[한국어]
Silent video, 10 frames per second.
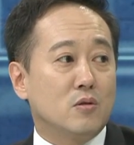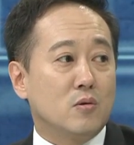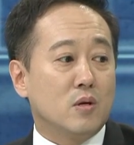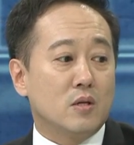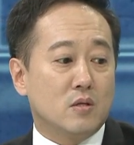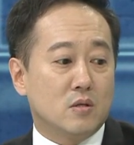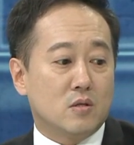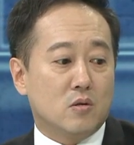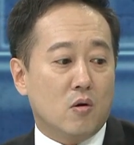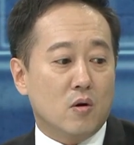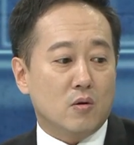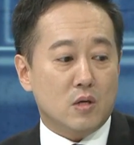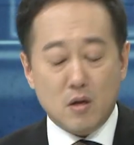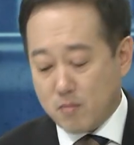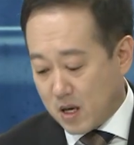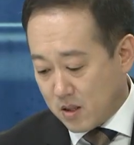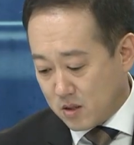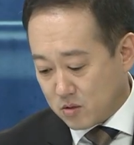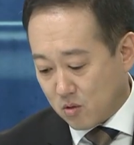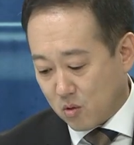그러니까 저
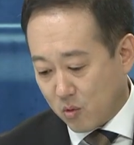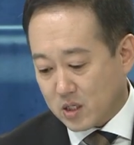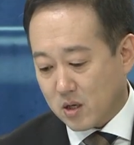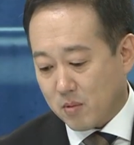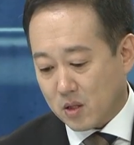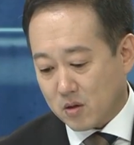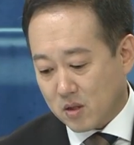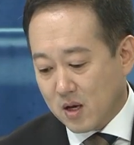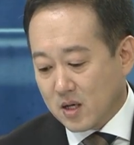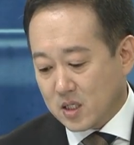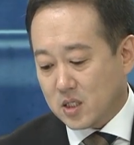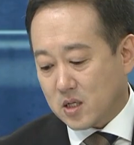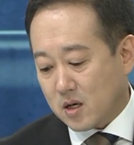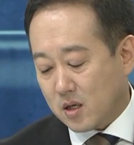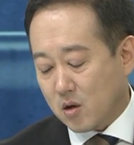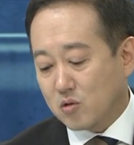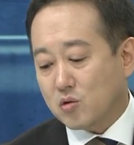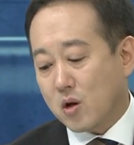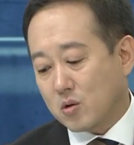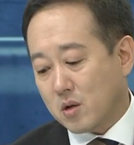일반적으로 외신의 반응은 시장이 연준의 어제